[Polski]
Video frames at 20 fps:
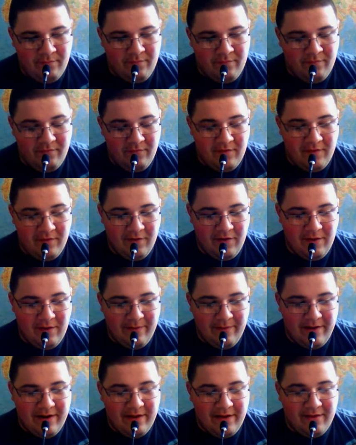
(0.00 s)
No nie
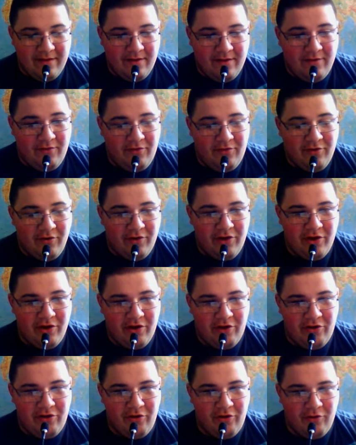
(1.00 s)
ma rady.
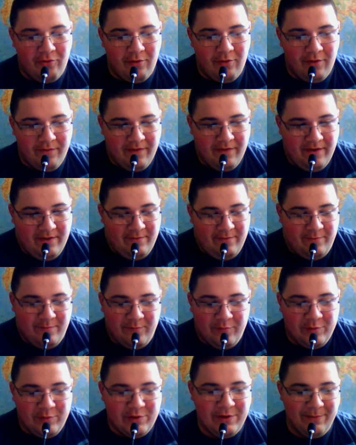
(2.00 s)
Ciągniki siodłowe
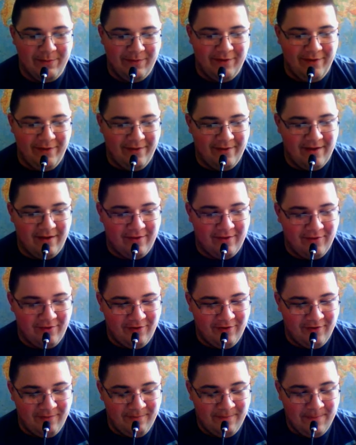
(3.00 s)
muszą
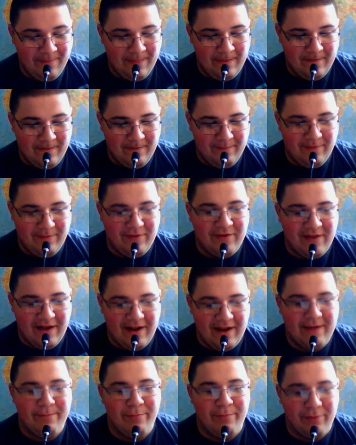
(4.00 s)
zostać i być
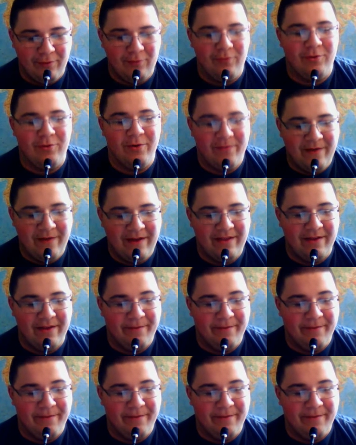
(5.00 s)
dalej produkowane.